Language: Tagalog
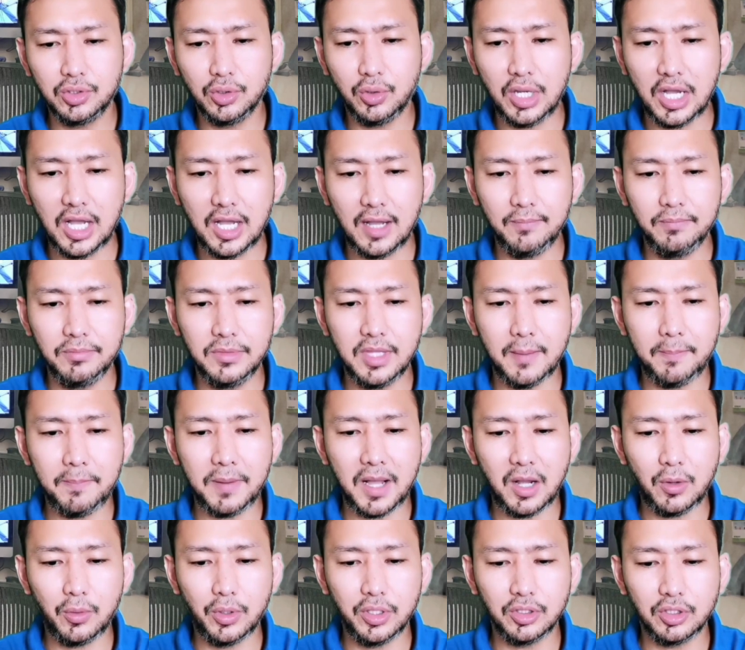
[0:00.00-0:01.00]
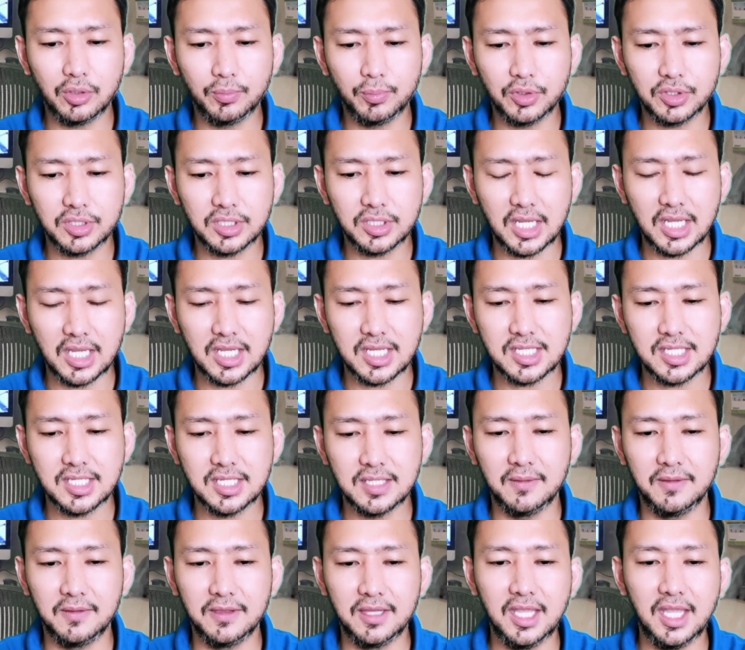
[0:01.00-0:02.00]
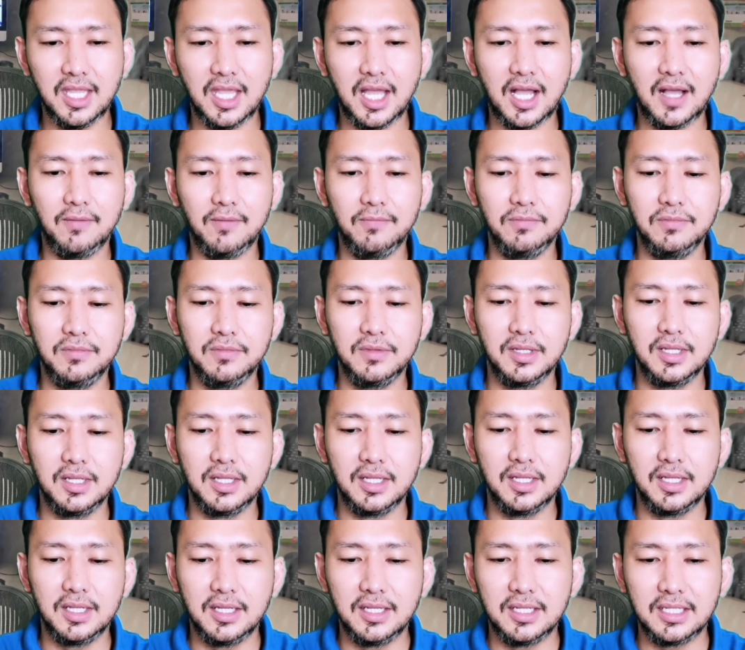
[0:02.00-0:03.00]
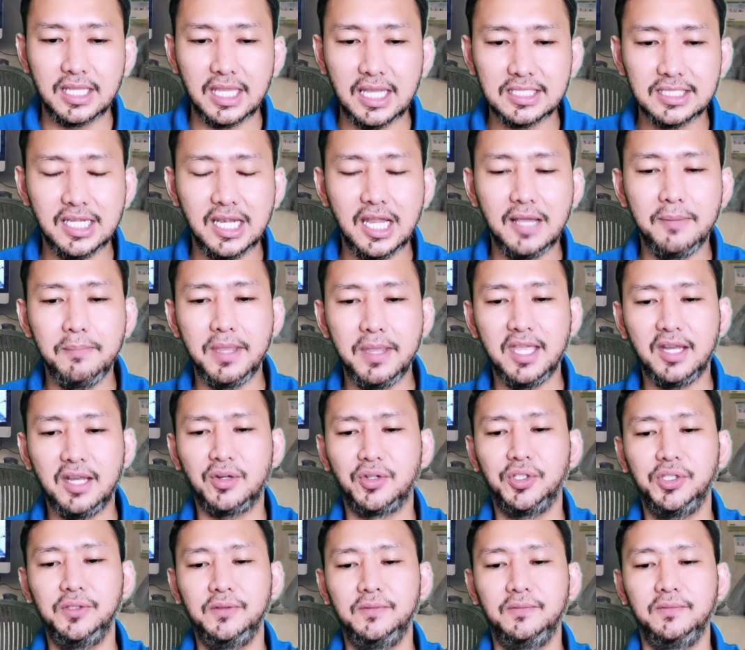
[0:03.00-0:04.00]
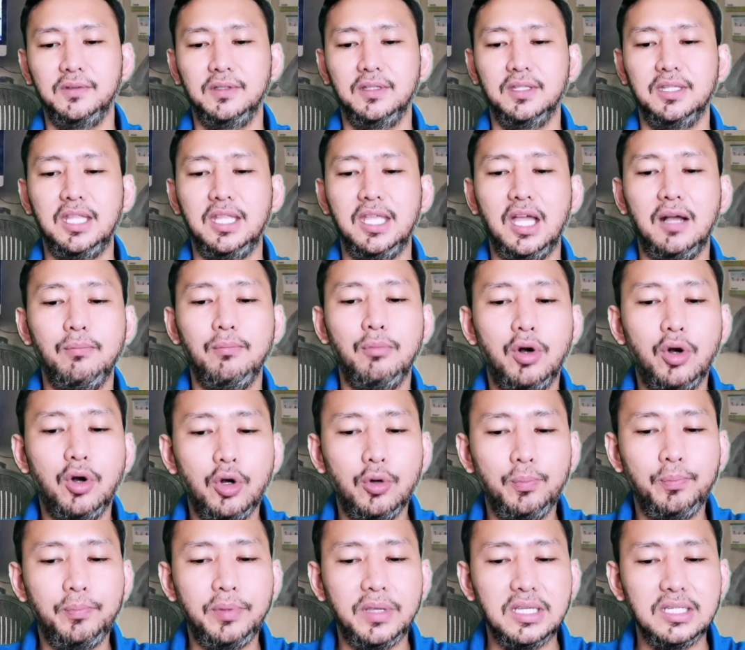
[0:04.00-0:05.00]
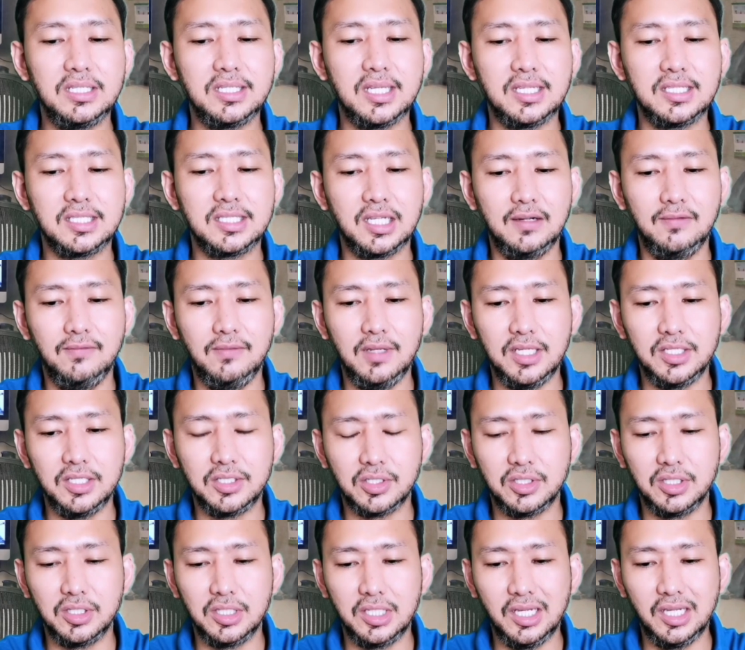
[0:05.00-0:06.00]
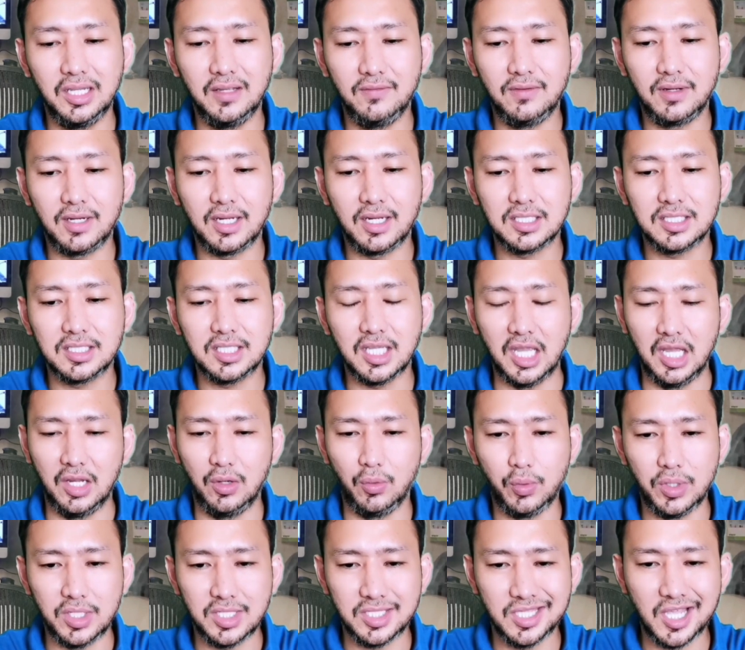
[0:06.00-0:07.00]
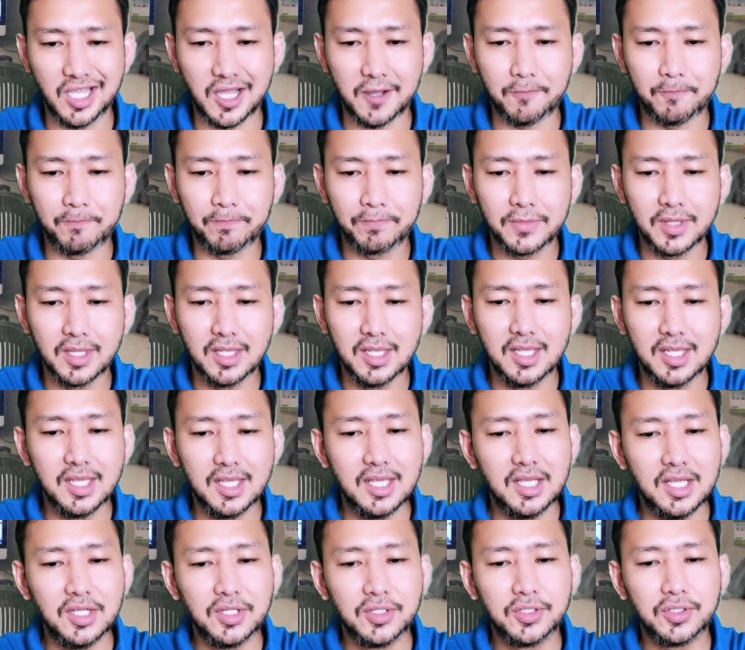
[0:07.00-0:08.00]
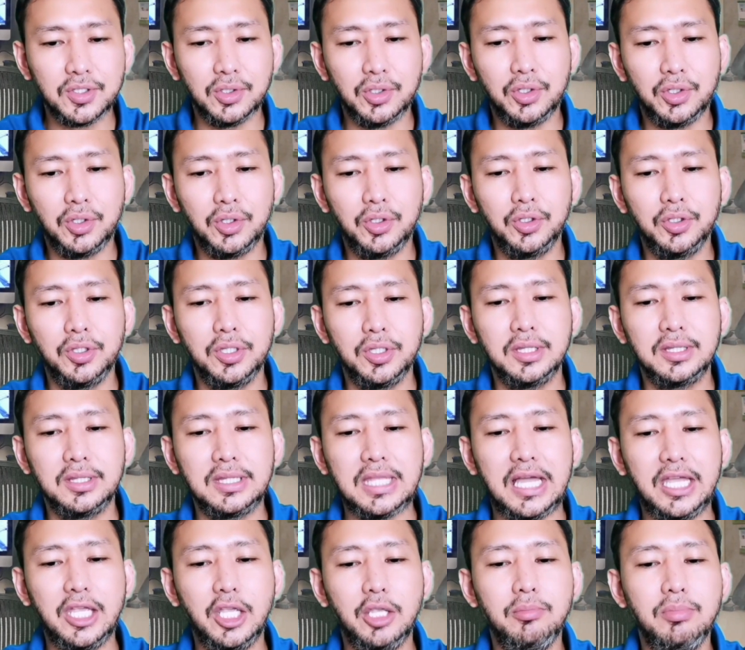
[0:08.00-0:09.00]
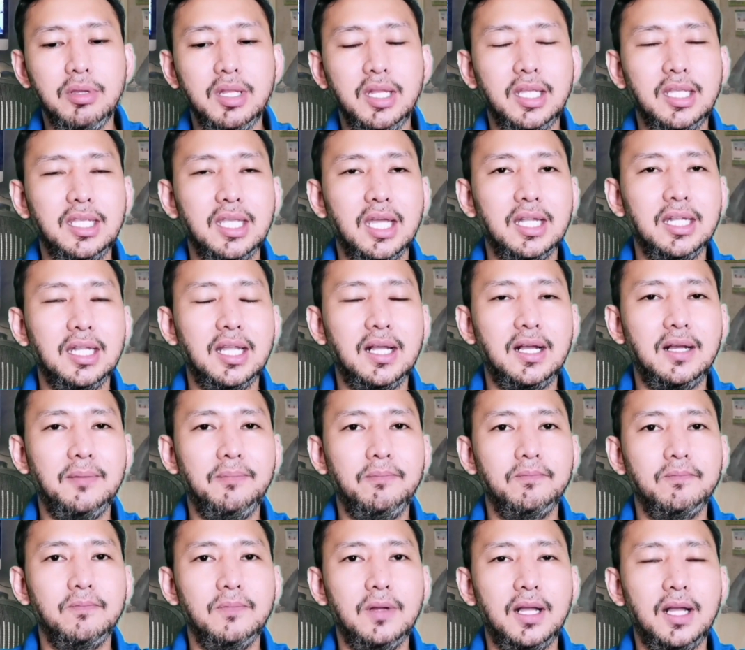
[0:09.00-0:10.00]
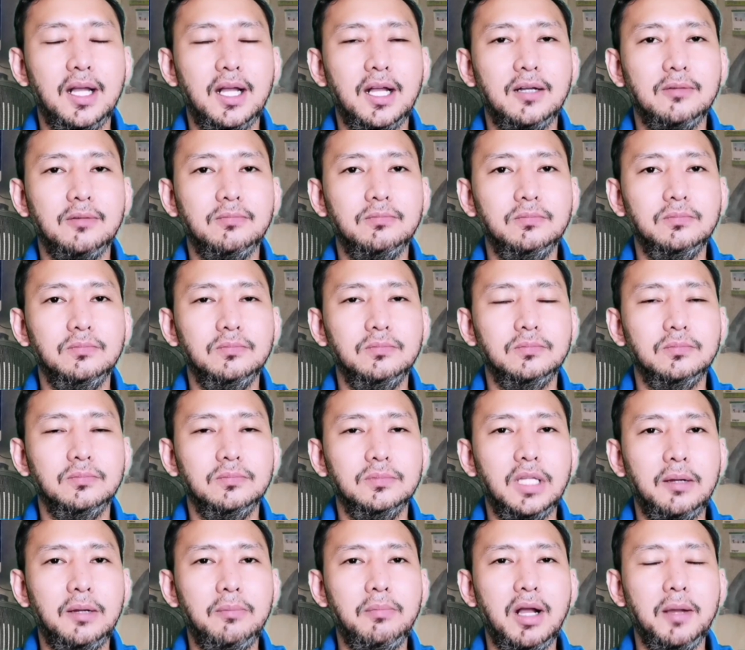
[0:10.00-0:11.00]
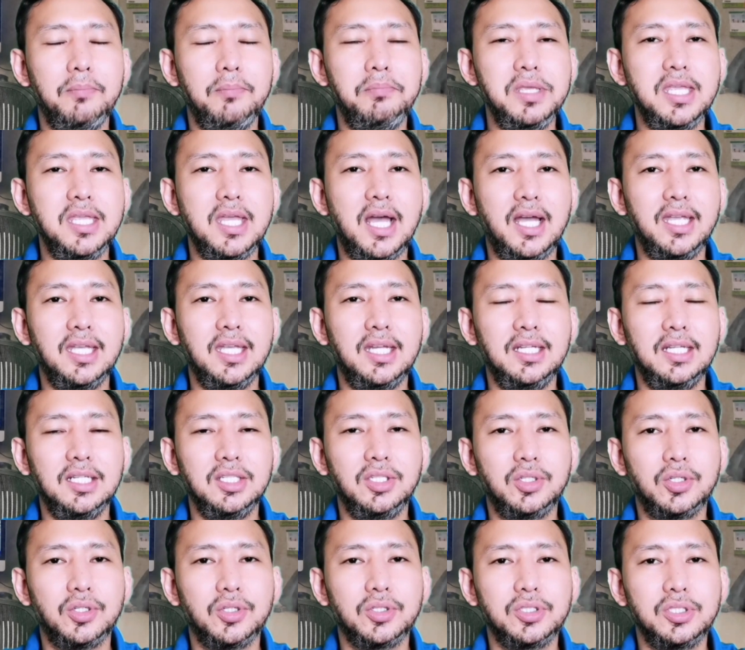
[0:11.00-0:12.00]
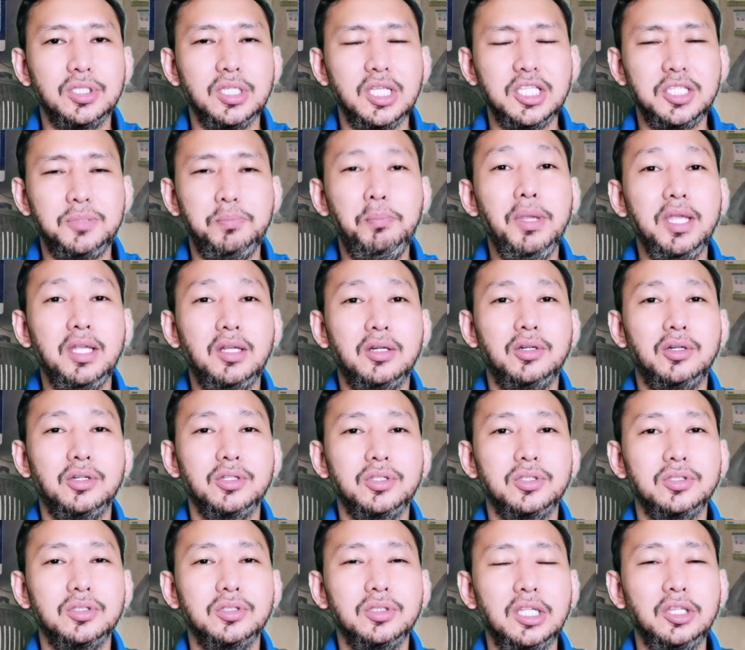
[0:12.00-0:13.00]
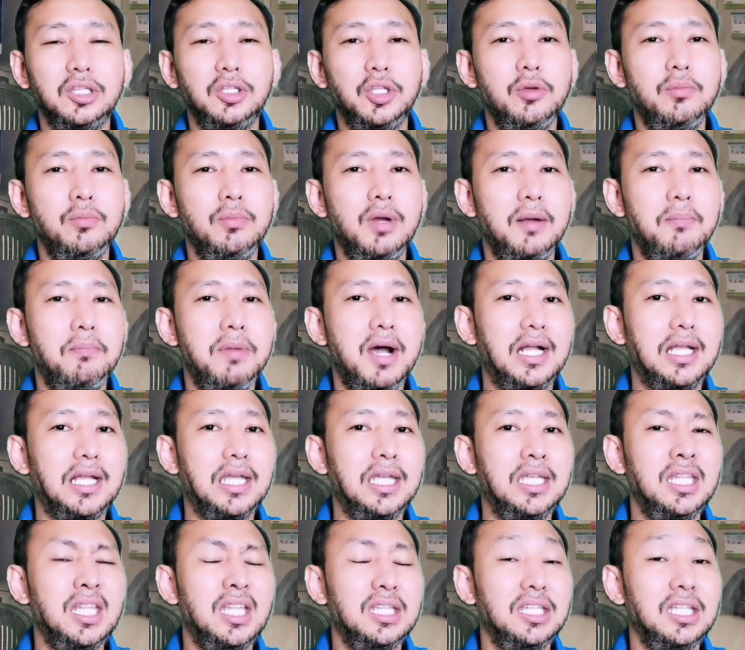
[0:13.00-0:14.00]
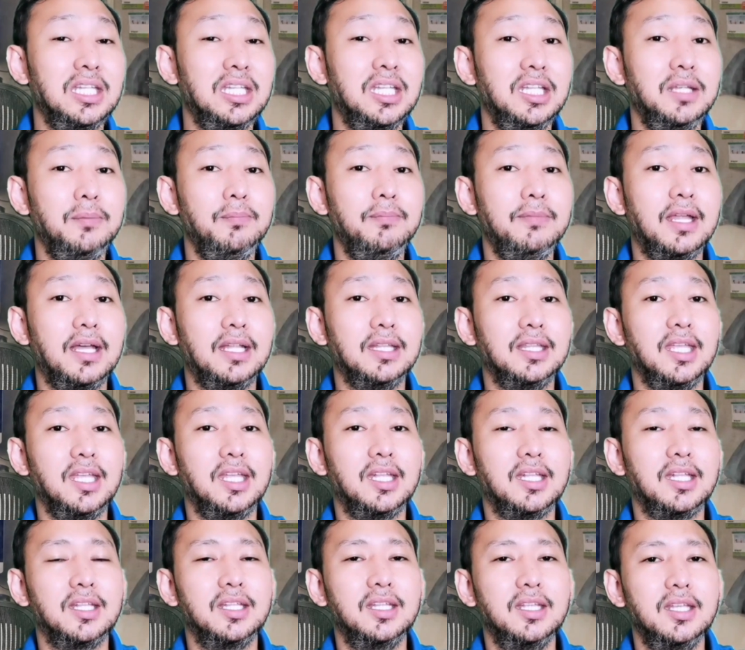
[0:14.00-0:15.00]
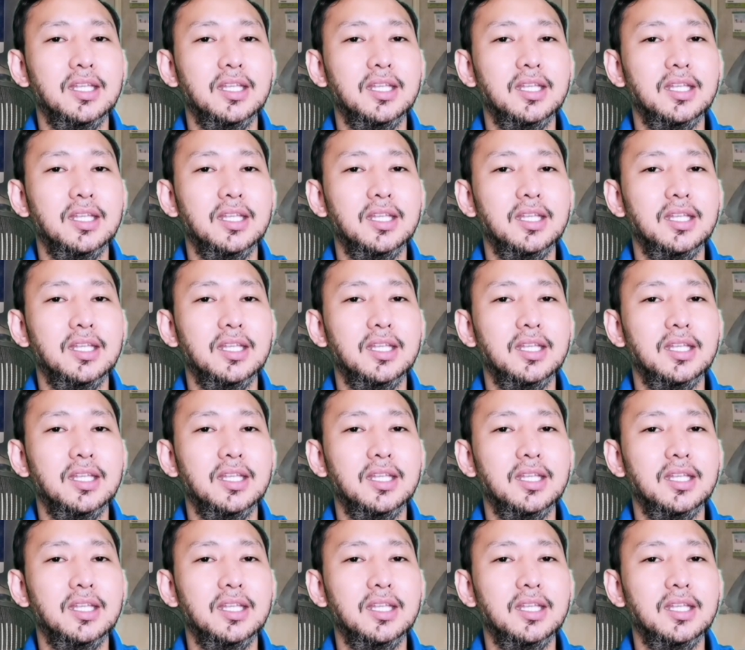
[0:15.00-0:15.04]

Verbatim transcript: who have the power to possess, they have, kaya sila meron, they have hope, patience, salvation, deliverance, and wisdom. So, tayo binigyan ng um, ng mga biyaya ng Diyos, it's because ito yung mga bagay na tinanim natin.